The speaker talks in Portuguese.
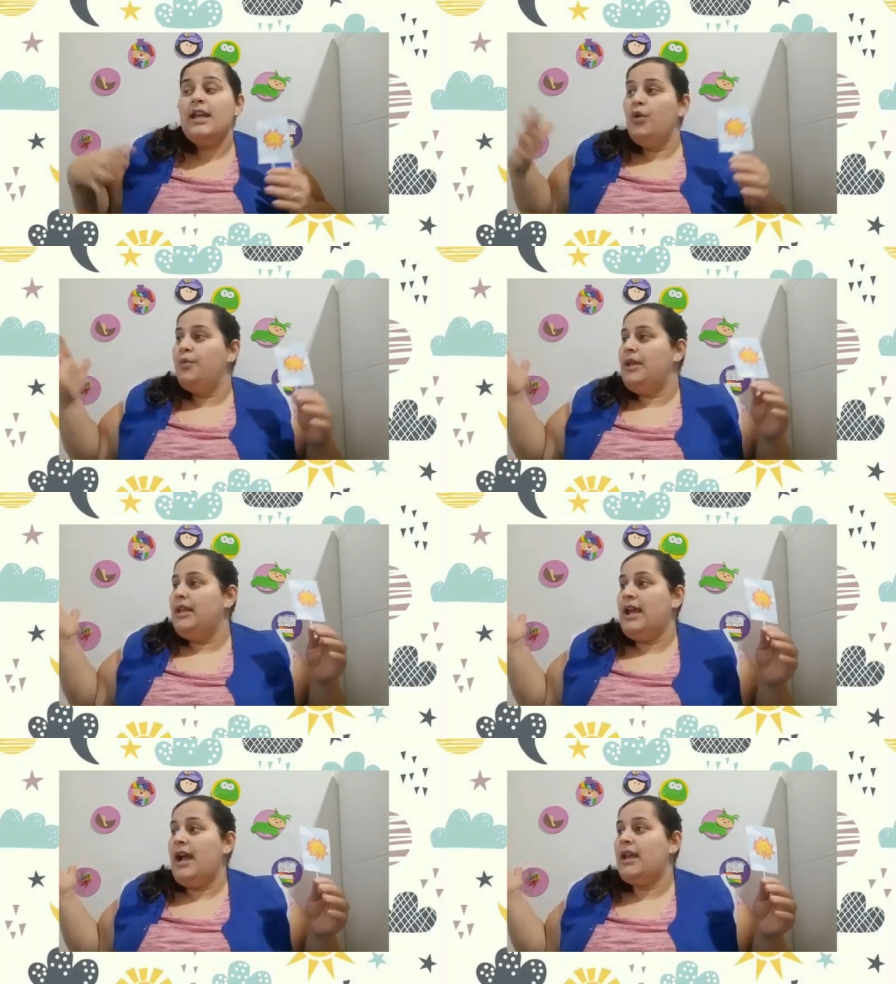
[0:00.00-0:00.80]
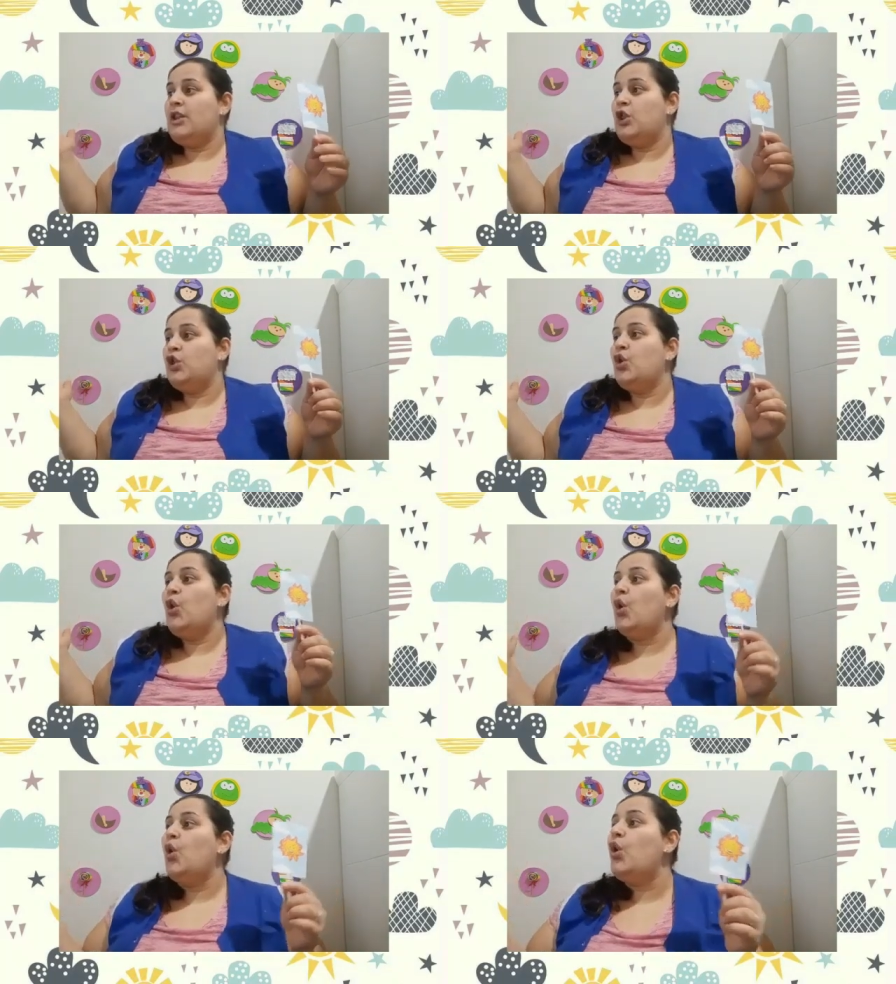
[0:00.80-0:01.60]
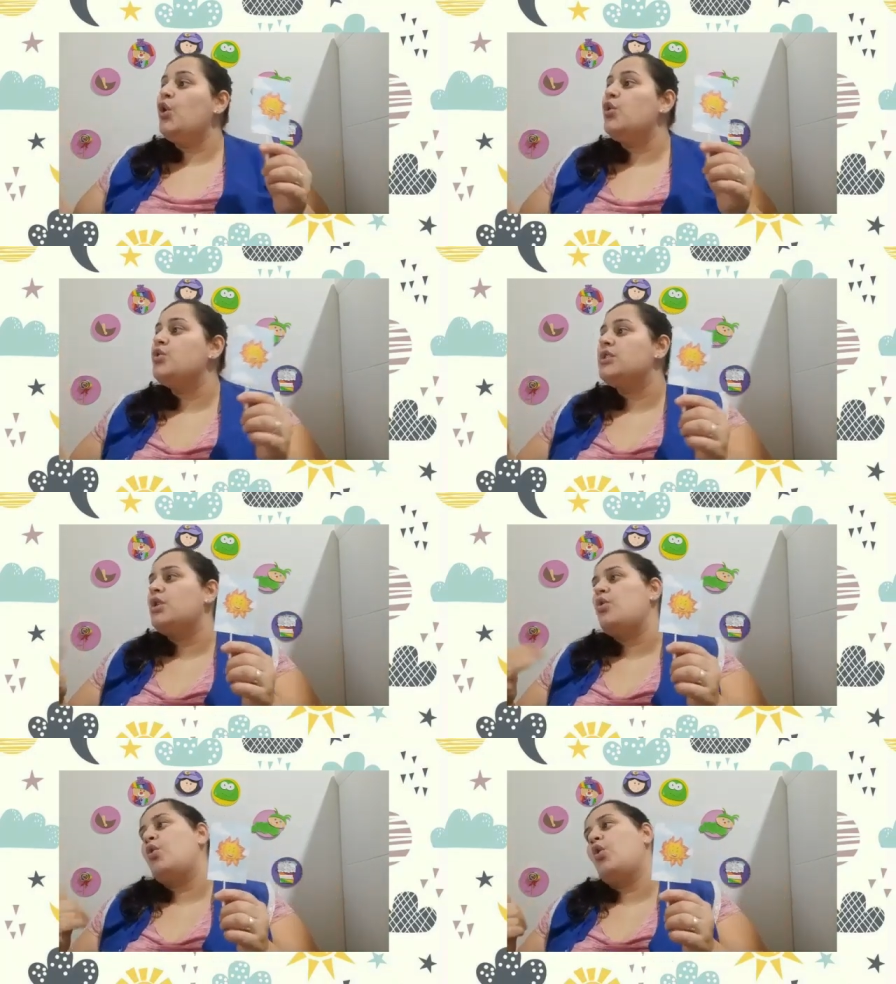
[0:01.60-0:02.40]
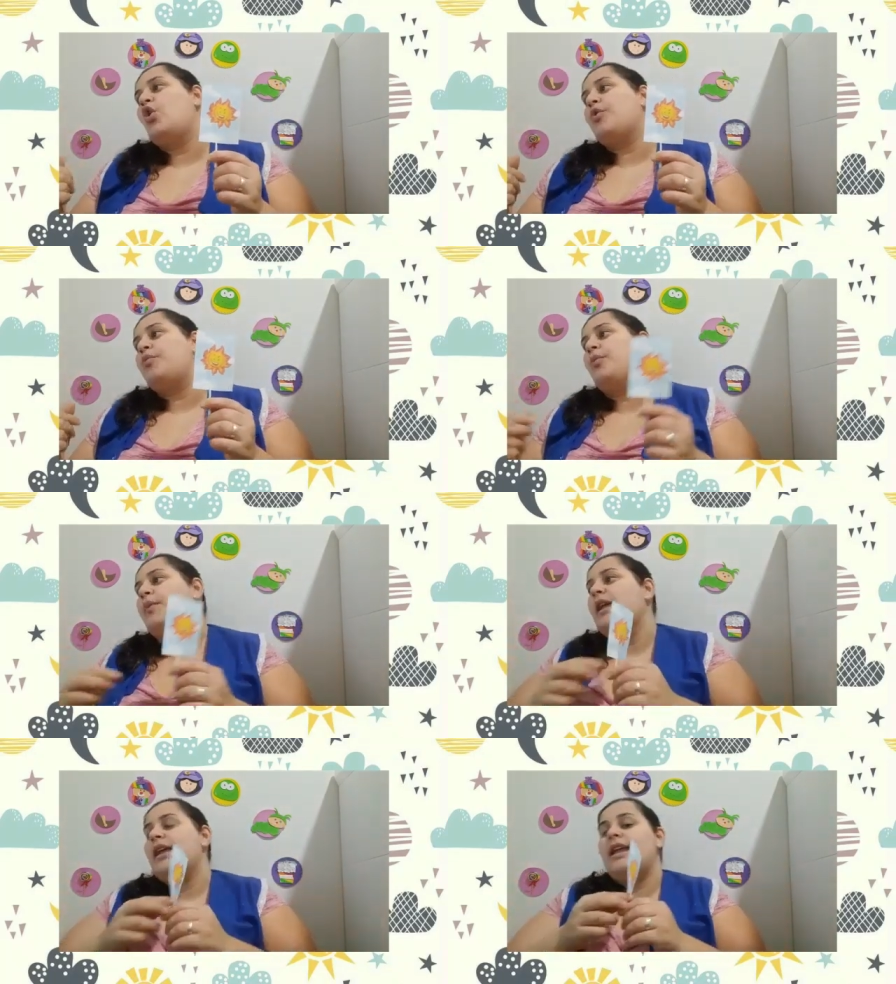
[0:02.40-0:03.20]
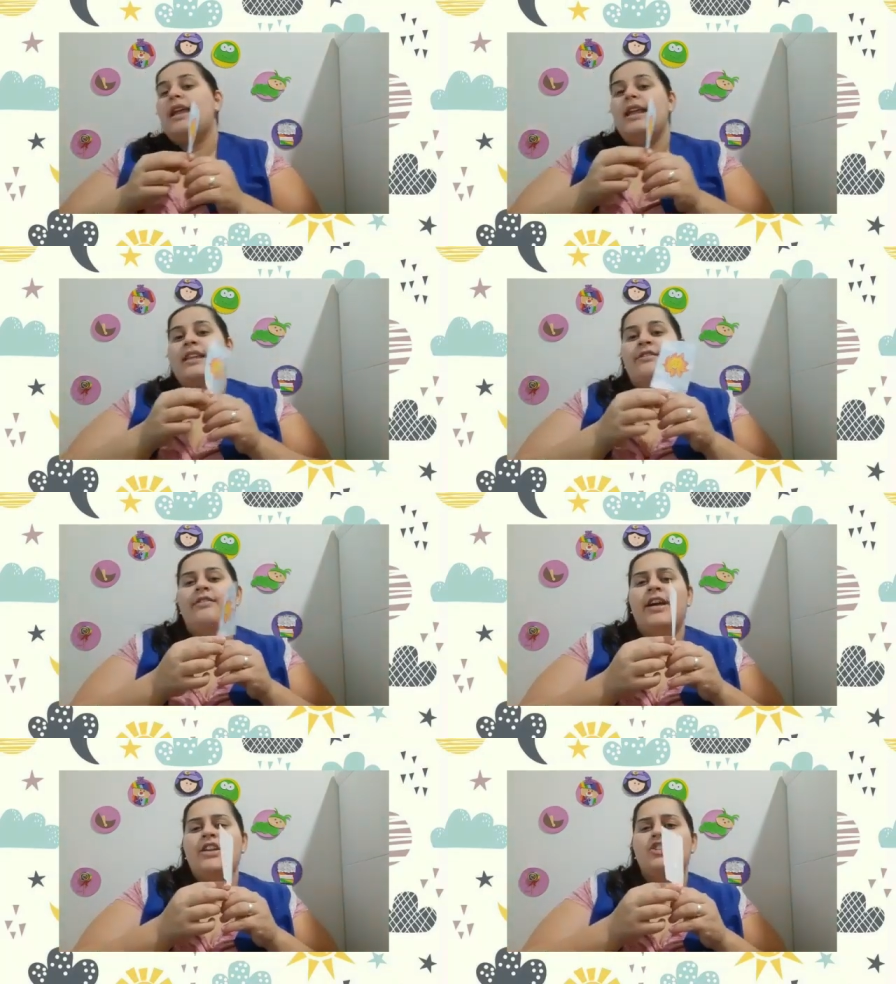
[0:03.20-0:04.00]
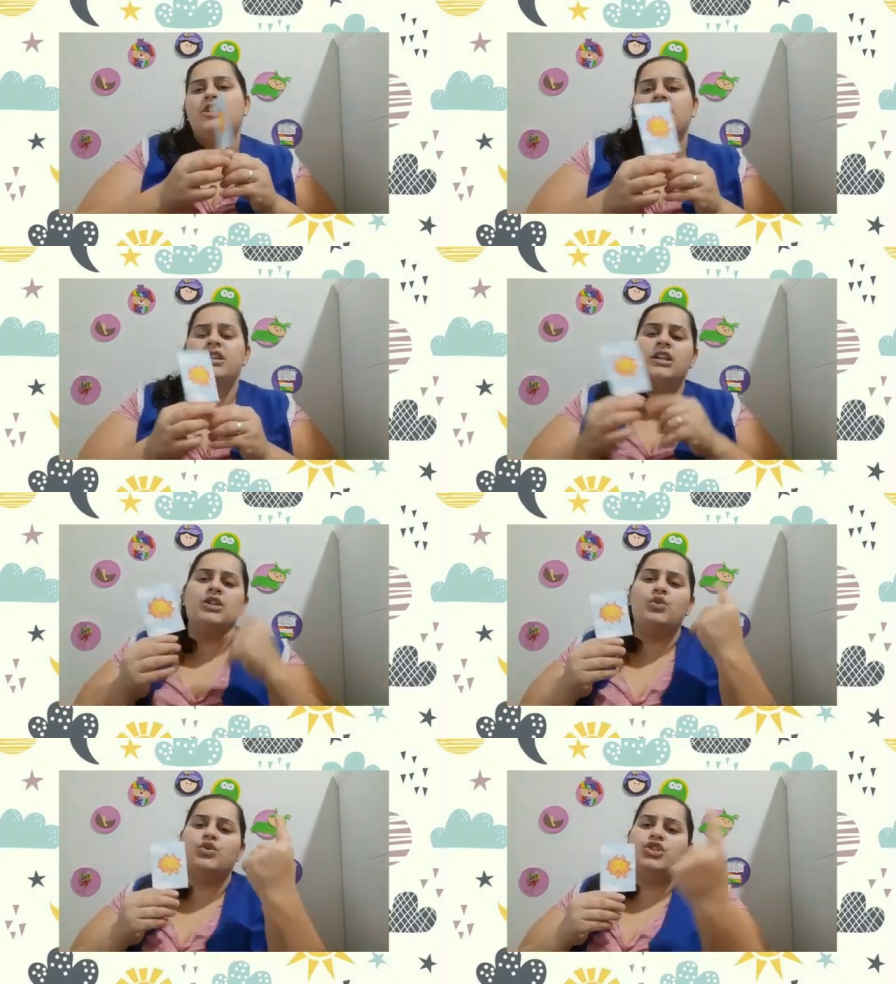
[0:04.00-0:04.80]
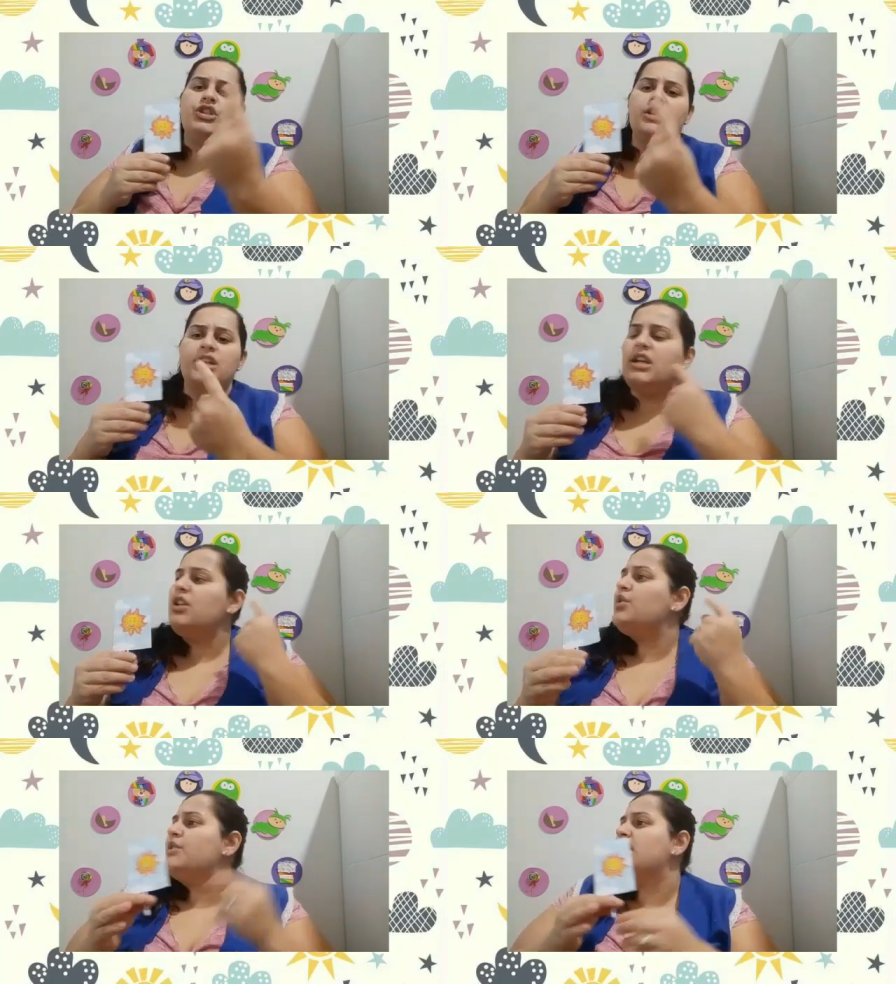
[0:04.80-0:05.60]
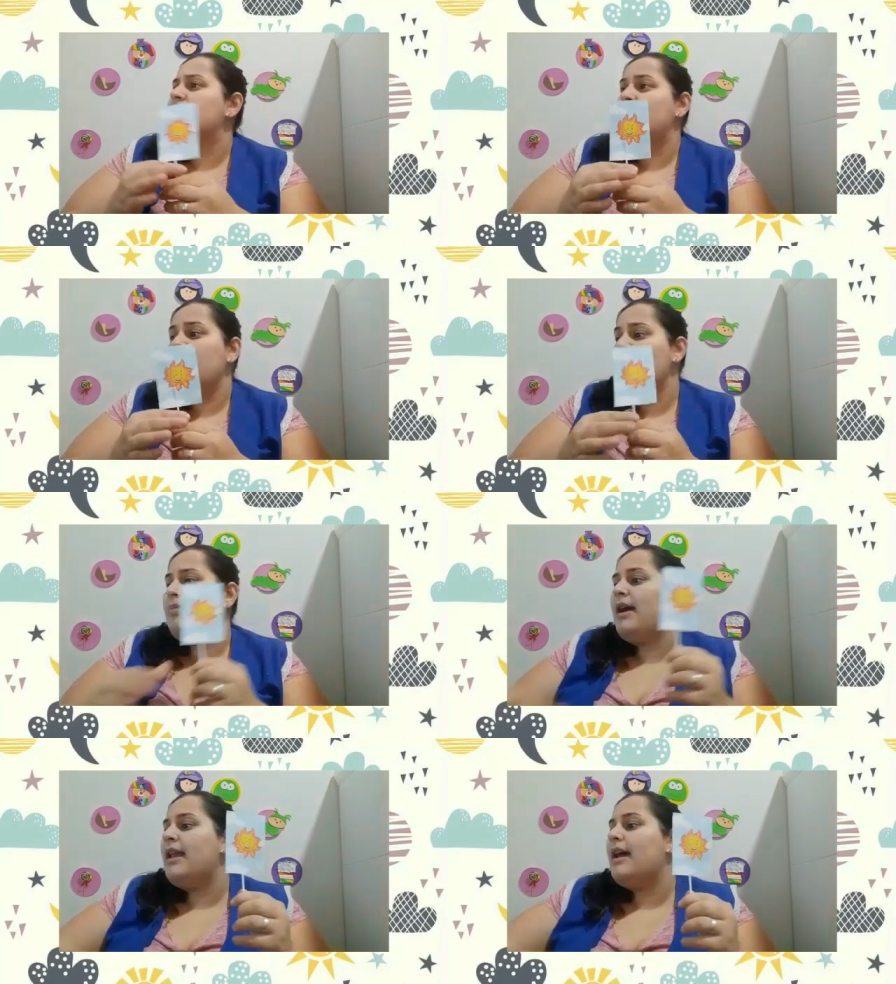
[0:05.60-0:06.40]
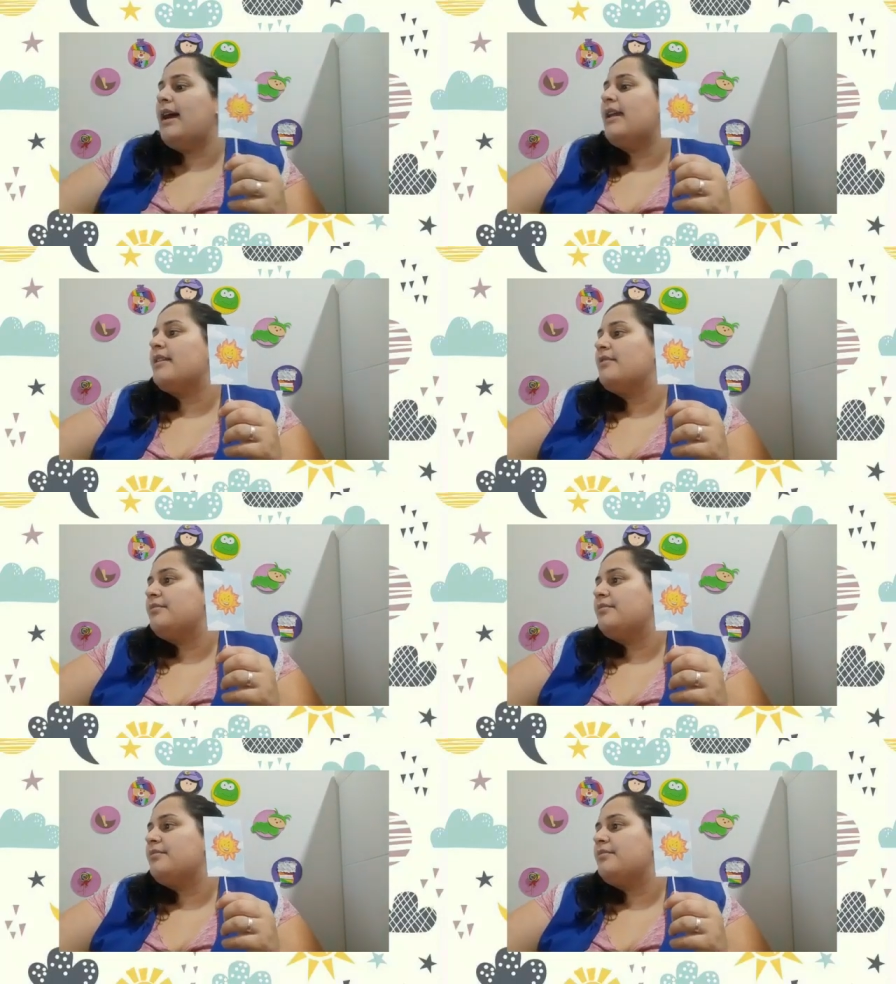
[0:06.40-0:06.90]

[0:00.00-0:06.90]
iluminar todo o seu corpo. Ele vai girando, girando sem parar.